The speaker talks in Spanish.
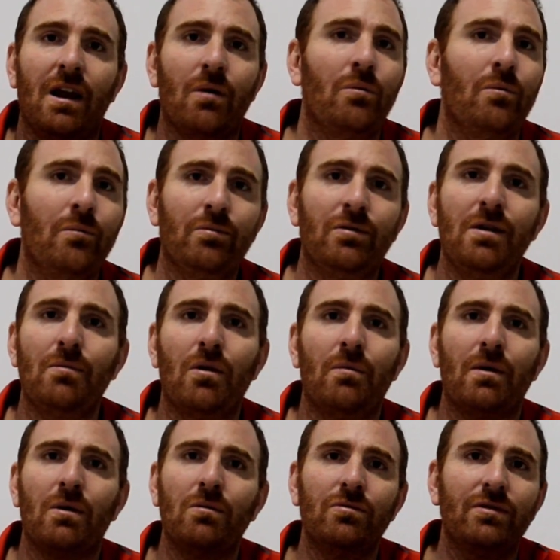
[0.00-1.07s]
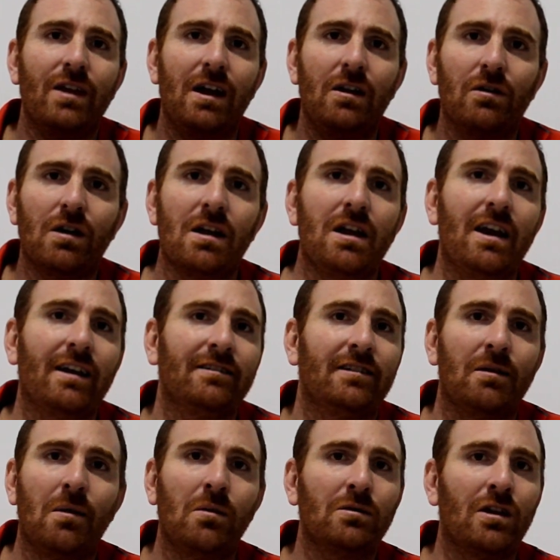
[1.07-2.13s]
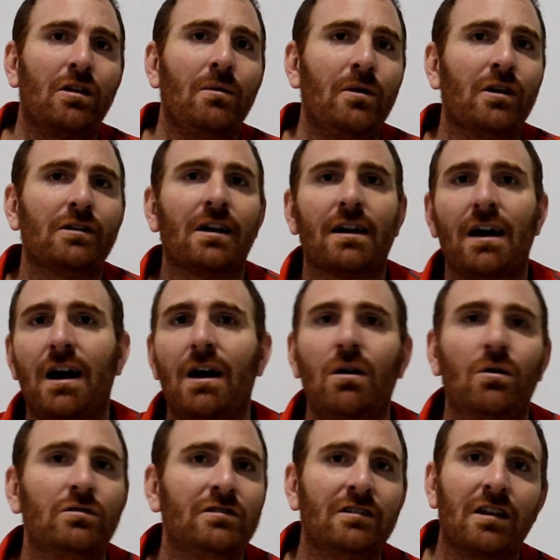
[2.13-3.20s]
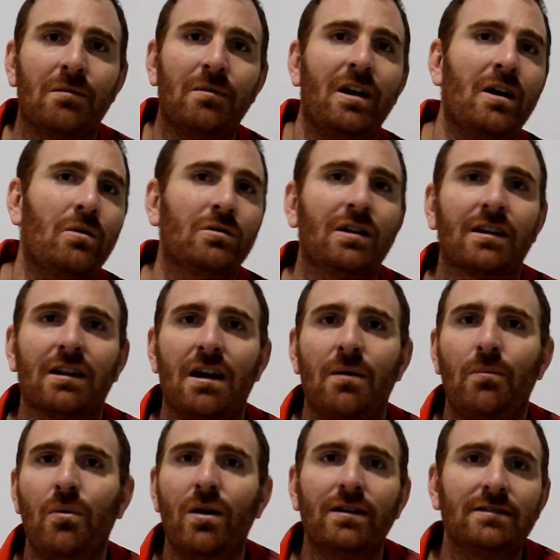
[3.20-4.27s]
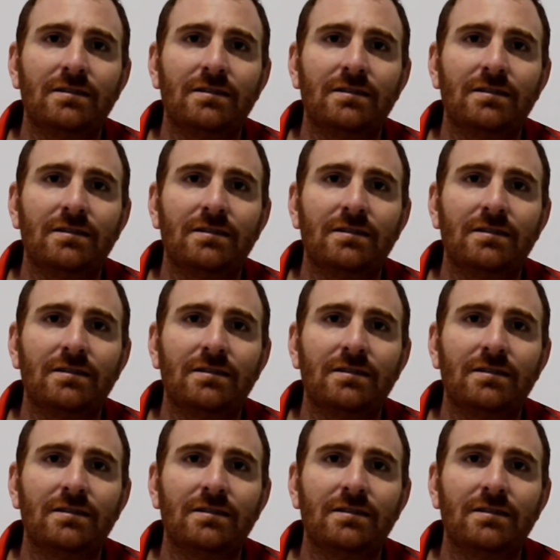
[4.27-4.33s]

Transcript: algún tipo de pregunta, lo que quieras, si te va a gustando el video hasta acá o si termina de gustarte después,